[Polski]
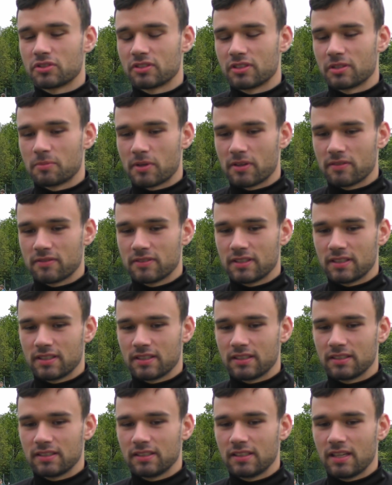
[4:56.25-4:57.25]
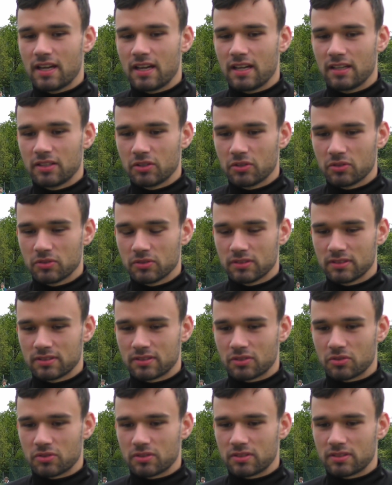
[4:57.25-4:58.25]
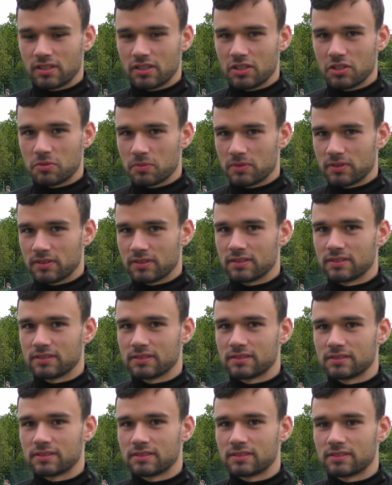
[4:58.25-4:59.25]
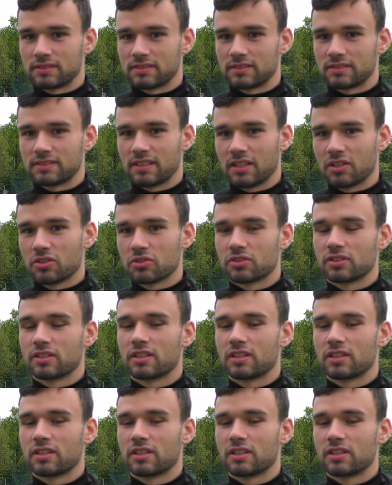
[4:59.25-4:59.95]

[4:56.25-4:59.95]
że naprawdę i ja i on skorzystaliśmy z tego, że